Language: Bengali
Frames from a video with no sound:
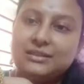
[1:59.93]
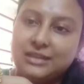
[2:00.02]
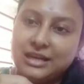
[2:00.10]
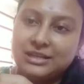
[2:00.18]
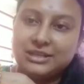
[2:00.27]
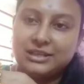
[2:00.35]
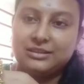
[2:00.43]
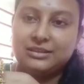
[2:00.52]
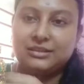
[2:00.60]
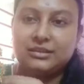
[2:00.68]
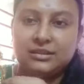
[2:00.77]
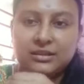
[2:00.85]
তার
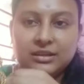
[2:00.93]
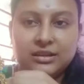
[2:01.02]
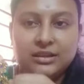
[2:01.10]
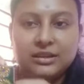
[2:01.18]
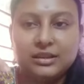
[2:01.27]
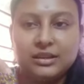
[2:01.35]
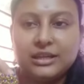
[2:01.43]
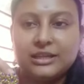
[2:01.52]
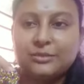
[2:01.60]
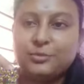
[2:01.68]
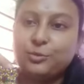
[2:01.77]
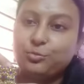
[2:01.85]
সাথে
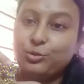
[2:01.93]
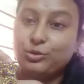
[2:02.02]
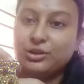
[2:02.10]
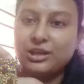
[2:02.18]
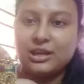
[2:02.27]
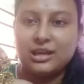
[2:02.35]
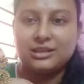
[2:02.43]
এটা আমার বোন কিনে